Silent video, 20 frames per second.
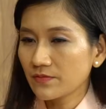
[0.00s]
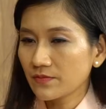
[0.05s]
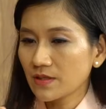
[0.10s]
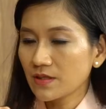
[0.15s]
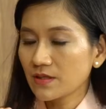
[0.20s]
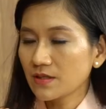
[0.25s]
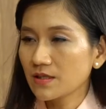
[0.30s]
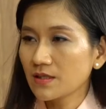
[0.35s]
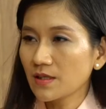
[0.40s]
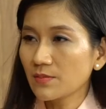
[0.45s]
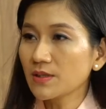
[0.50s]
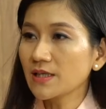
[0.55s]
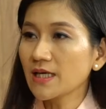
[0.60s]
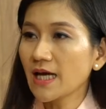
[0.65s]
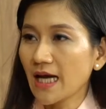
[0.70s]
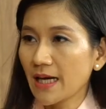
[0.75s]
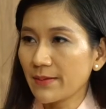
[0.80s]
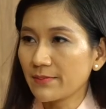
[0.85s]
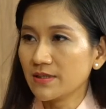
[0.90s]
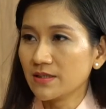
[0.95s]
cái cái, cái
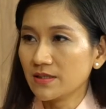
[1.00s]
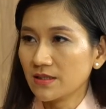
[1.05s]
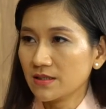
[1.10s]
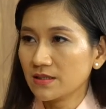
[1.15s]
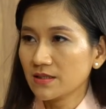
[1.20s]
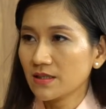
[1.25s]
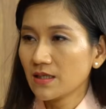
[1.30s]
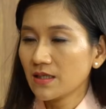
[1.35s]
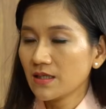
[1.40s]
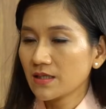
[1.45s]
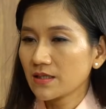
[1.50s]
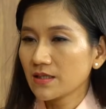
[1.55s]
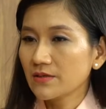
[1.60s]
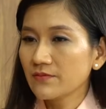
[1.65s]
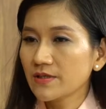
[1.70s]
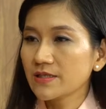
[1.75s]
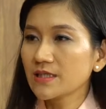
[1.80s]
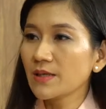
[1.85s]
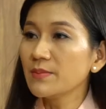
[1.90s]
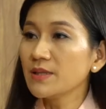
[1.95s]
hàm lượng cái
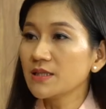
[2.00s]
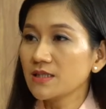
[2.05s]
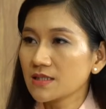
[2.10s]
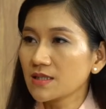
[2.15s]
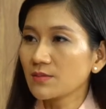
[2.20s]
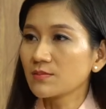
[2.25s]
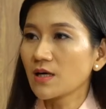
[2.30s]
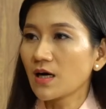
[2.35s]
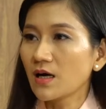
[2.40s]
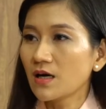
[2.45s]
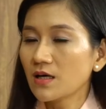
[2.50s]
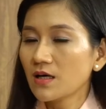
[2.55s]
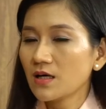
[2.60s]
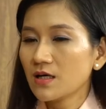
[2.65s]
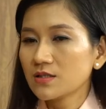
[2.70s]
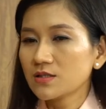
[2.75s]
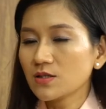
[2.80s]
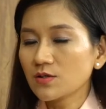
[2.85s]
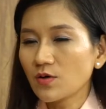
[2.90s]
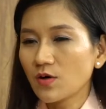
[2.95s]
vitamin ở trong đó,
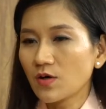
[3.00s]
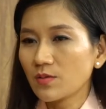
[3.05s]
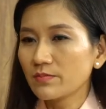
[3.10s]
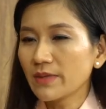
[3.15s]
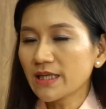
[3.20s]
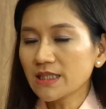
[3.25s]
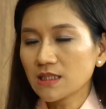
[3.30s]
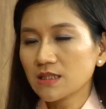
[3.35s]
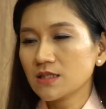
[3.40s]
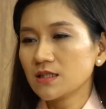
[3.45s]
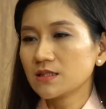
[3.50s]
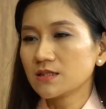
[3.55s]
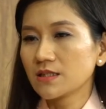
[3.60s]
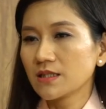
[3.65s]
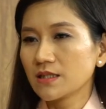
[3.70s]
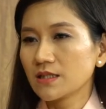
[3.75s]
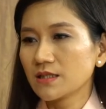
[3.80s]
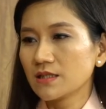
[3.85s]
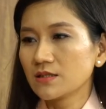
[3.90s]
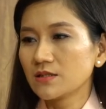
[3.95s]
chứ còn mắt thường
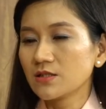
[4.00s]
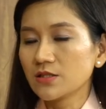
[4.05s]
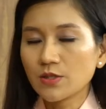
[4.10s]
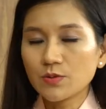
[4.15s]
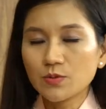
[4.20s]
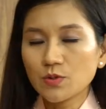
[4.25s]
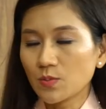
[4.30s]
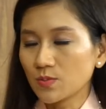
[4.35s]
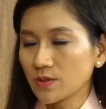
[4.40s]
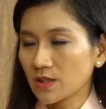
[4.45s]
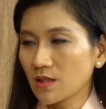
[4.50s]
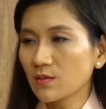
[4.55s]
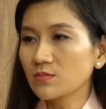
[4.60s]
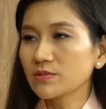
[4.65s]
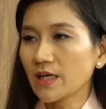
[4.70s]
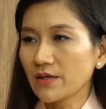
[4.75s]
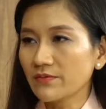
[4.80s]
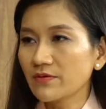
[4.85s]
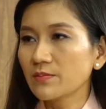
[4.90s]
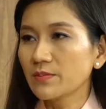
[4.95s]
thì người tiêu dùng thì không
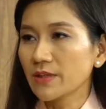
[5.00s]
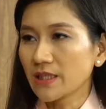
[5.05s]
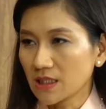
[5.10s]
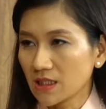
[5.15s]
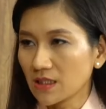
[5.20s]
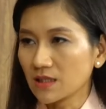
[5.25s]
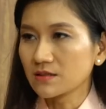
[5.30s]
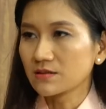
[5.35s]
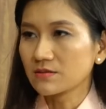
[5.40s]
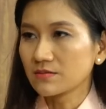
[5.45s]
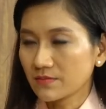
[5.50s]
thể phân biệt được.